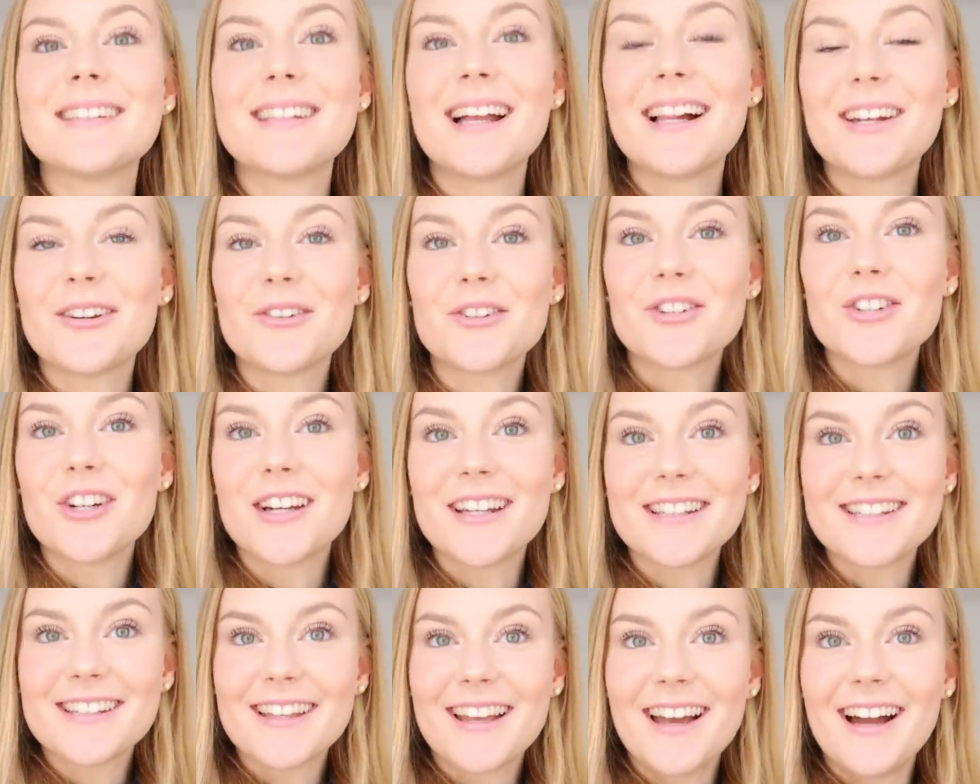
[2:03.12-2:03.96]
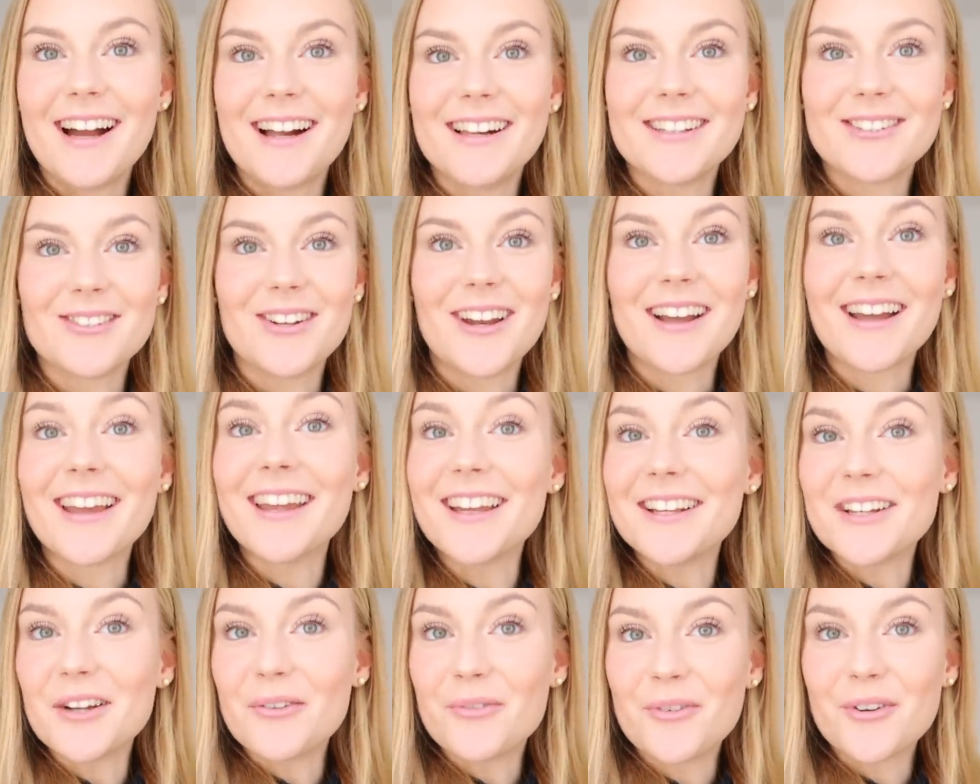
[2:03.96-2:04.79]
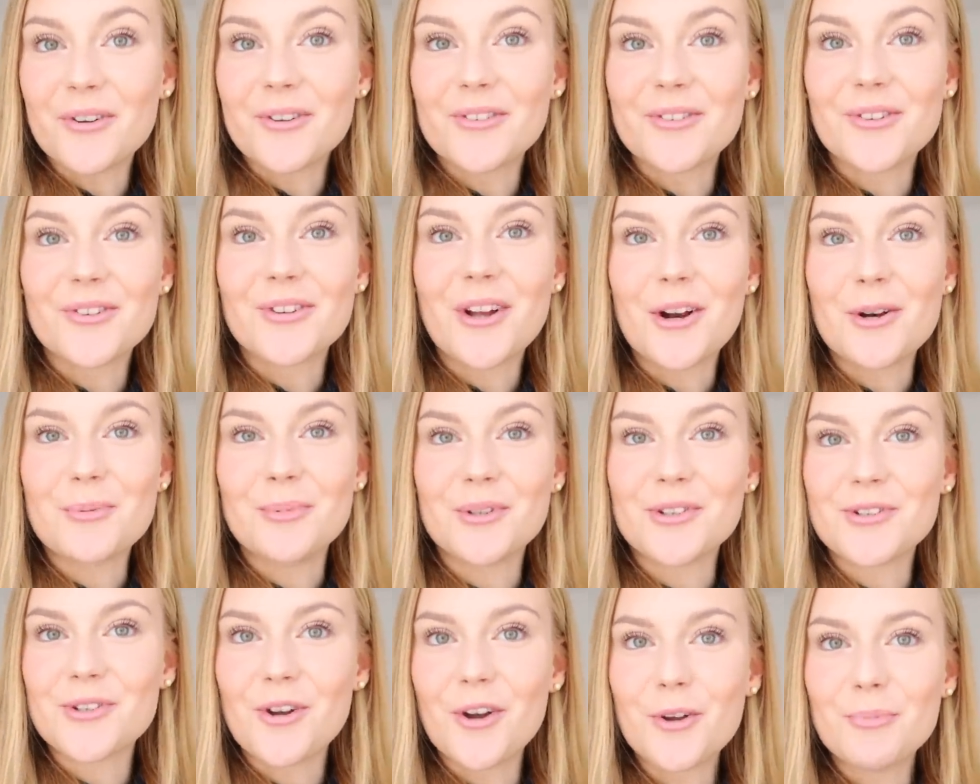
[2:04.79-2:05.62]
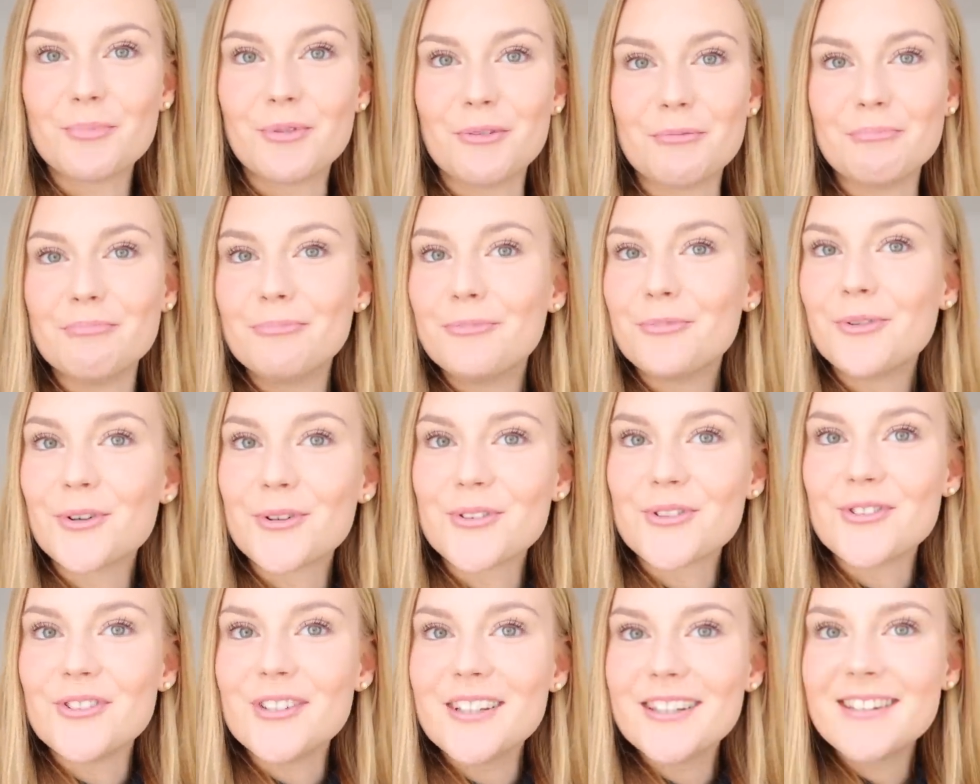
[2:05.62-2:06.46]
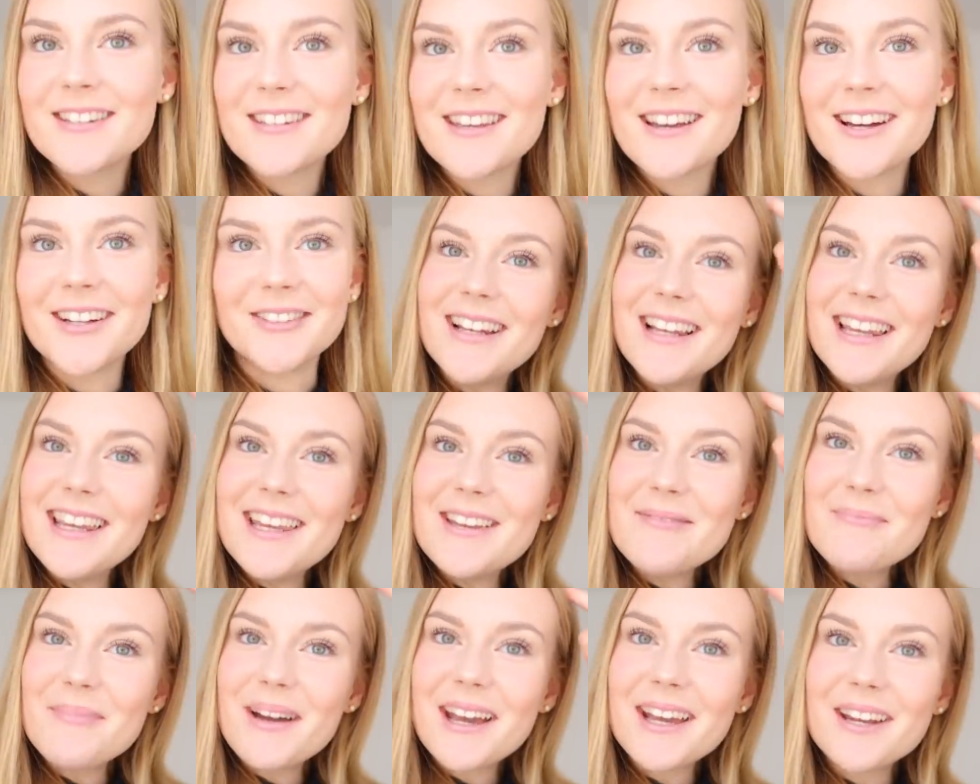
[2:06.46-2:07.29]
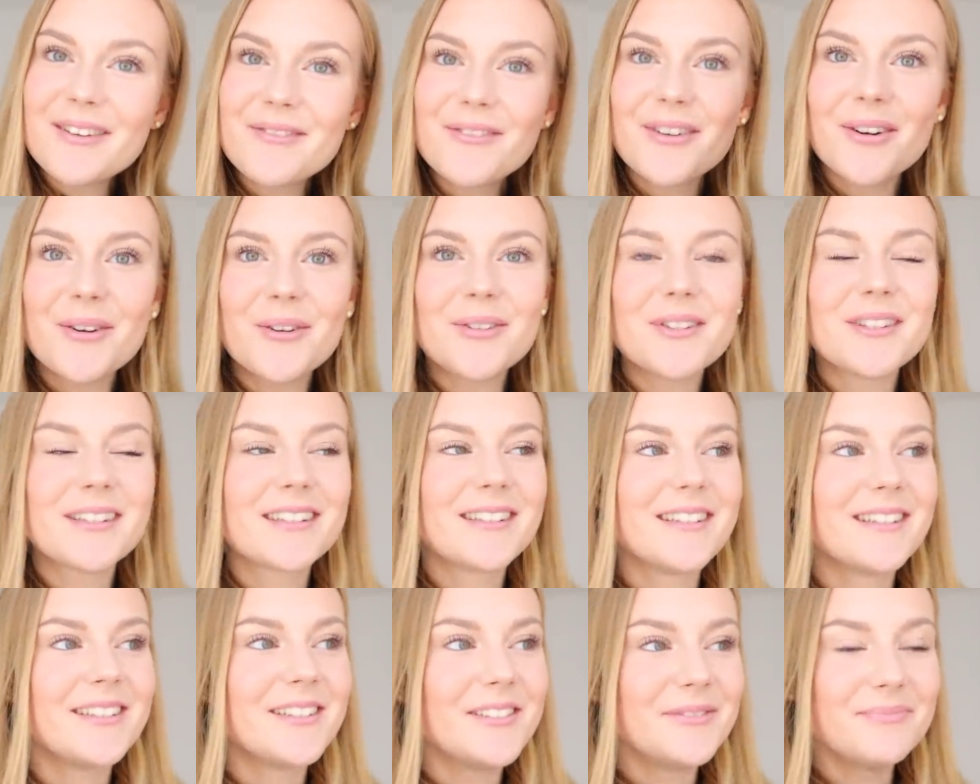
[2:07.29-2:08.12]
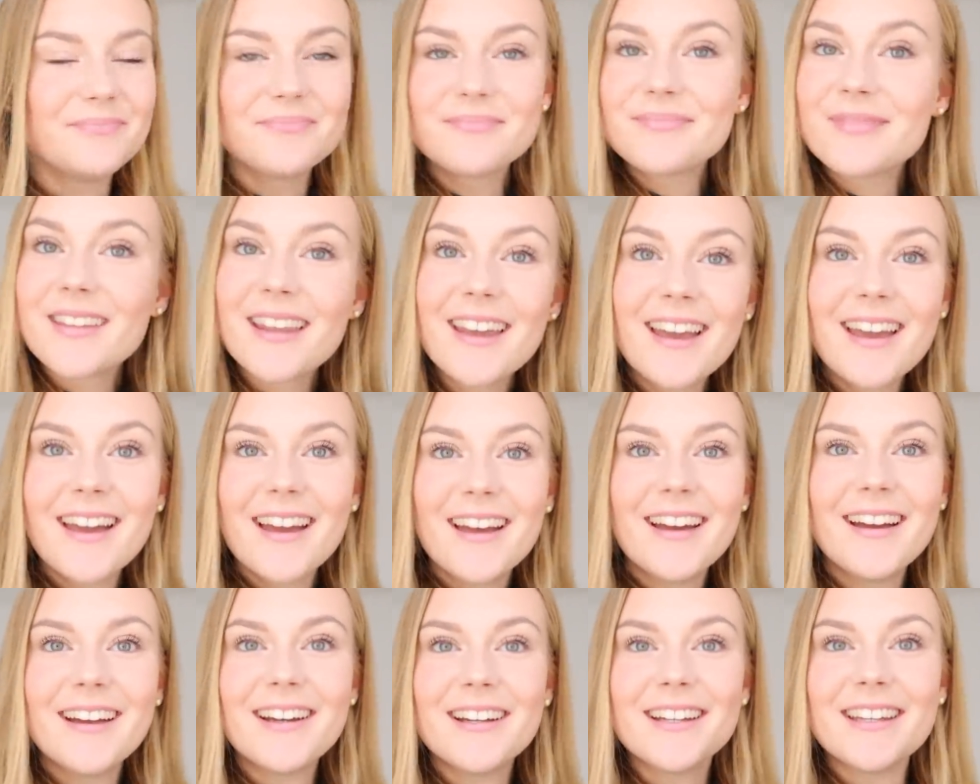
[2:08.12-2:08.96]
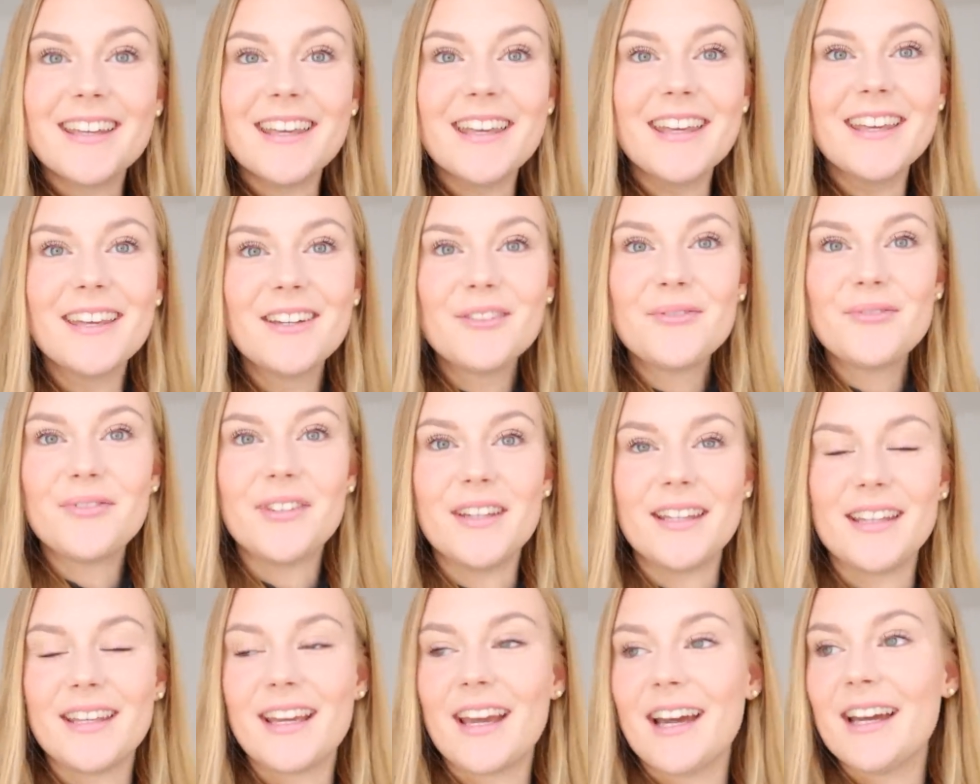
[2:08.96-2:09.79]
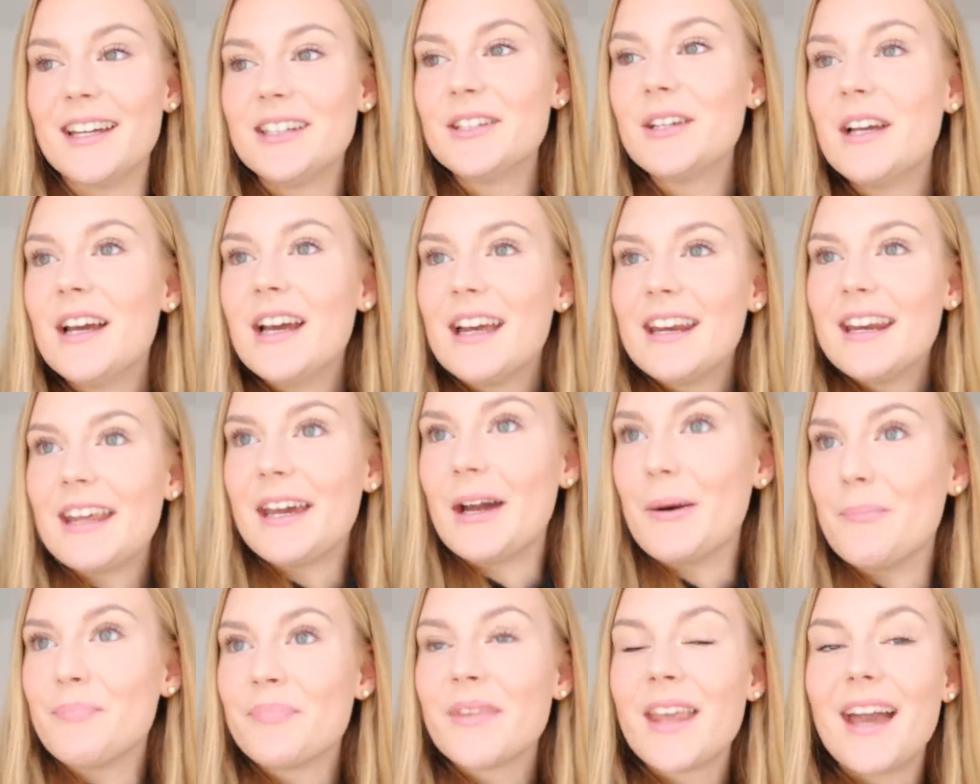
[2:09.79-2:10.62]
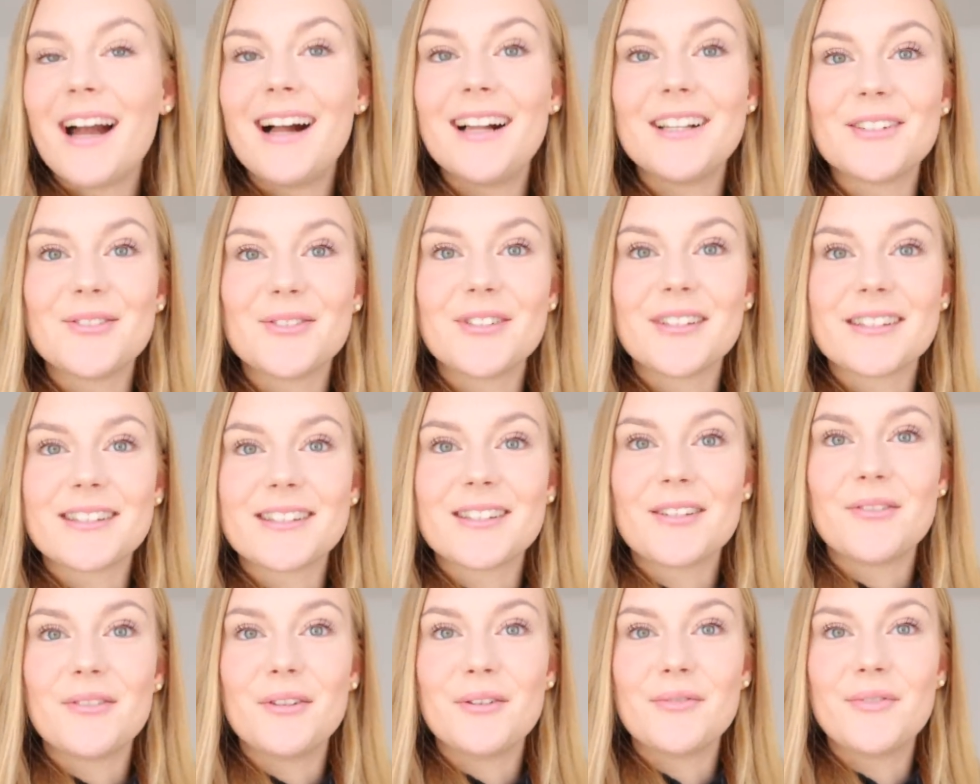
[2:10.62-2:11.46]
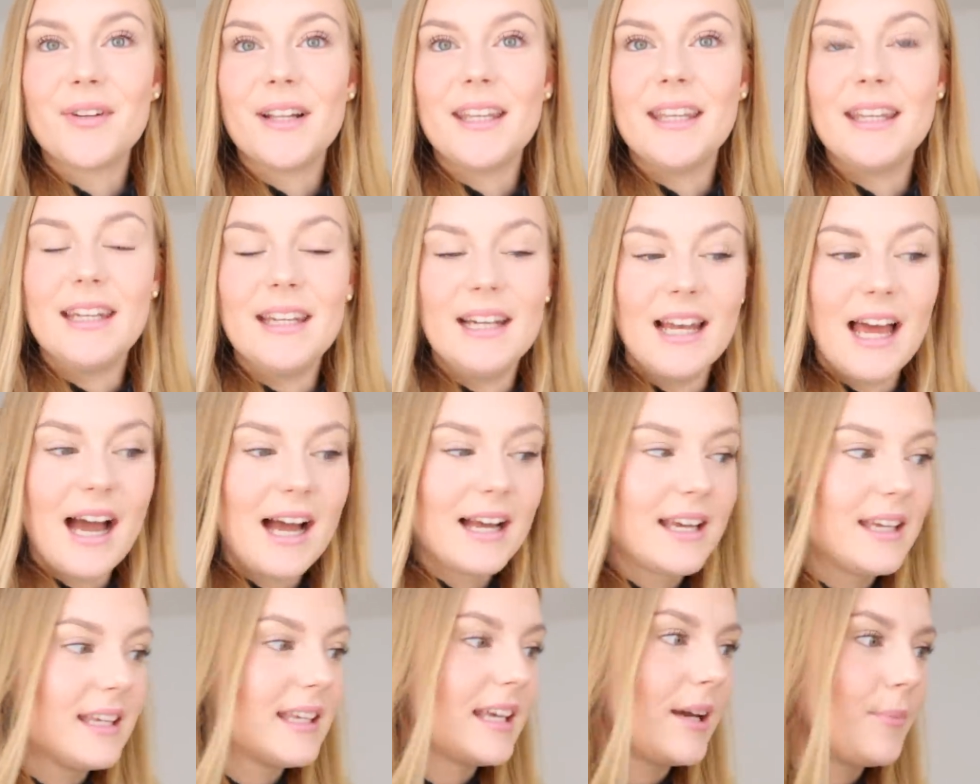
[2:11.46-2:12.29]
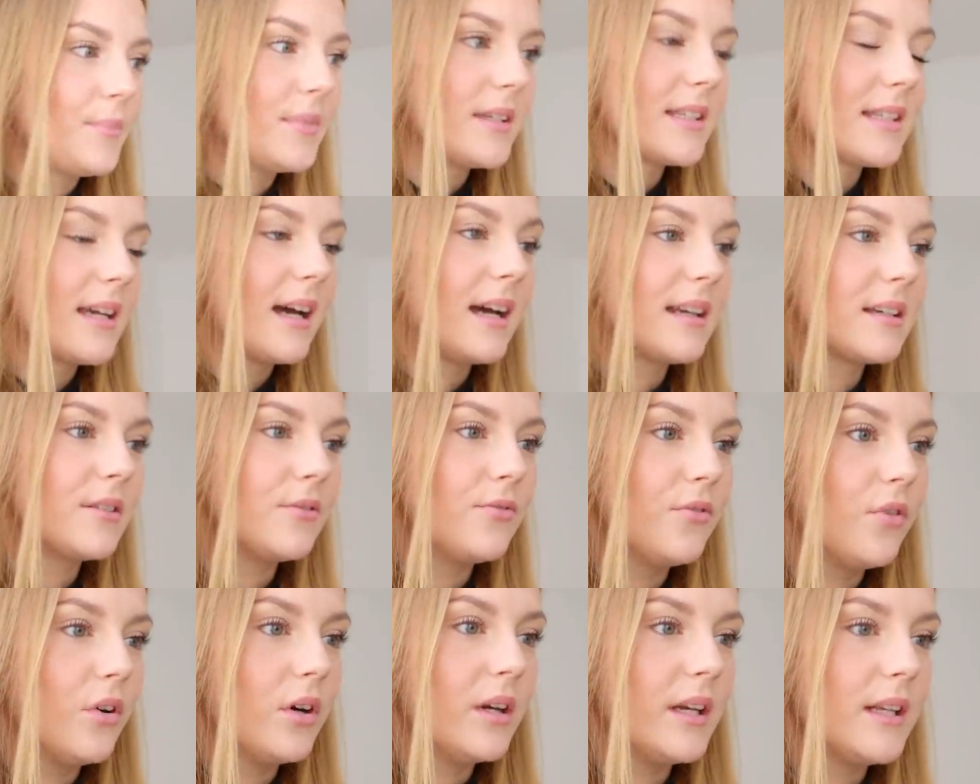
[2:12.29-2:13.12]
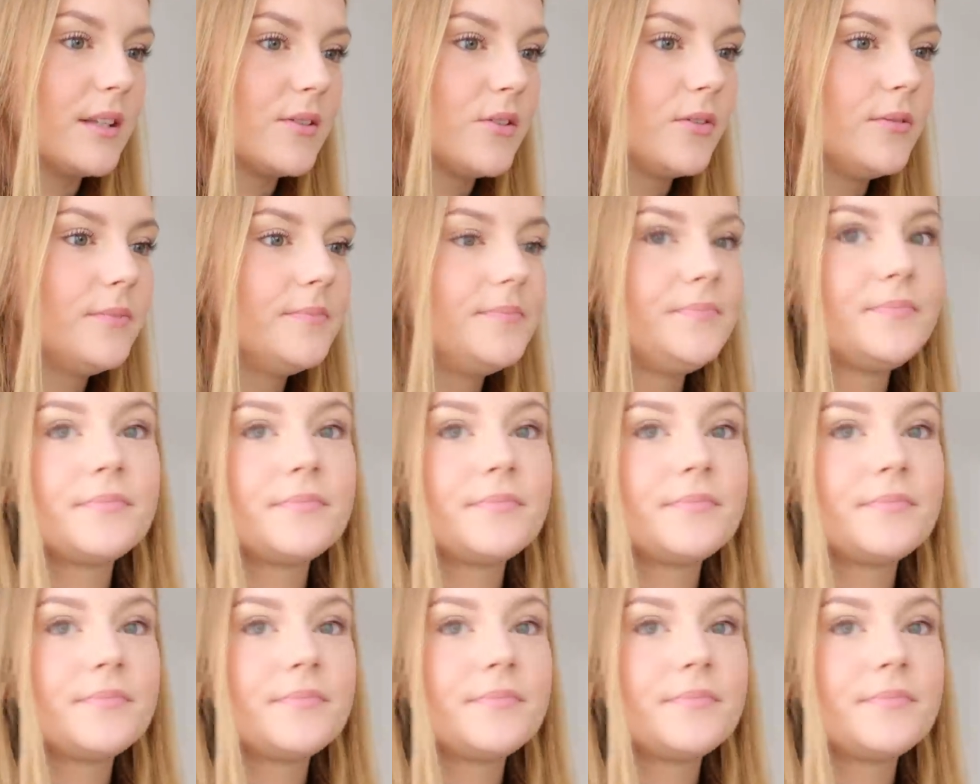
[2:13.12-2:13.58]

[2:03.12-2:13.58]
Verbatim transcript: ist halt auch scheißegal, solange ich davon total überzeugt bin, funktioniert es ja. Wir lieben einfach unsere äh, Gehirnfähigkeit. Naja, also das ist auf jeden Fall hier die Lage. Ich habe jetzt gerade eine Vorlesung.